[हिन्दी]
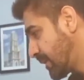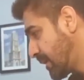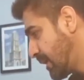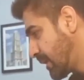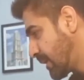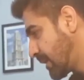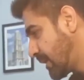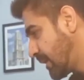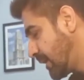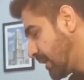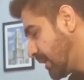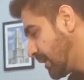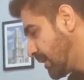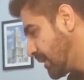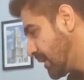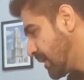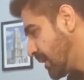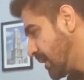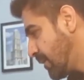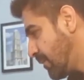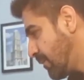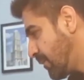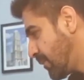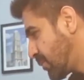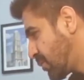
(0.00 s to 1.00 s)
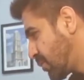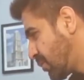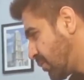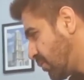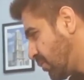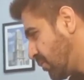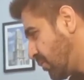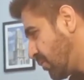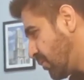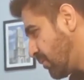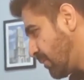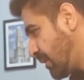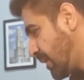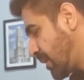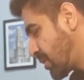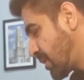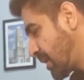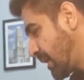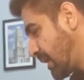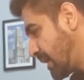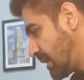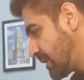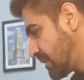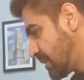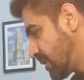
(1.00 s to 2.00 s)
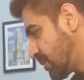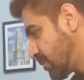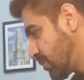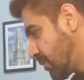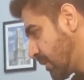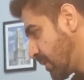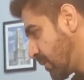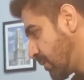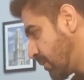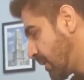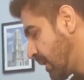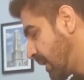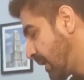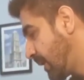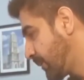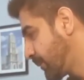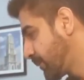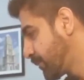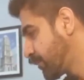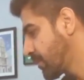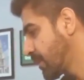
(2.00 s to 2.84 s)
इनकी जो माशाला से जो इन्होंने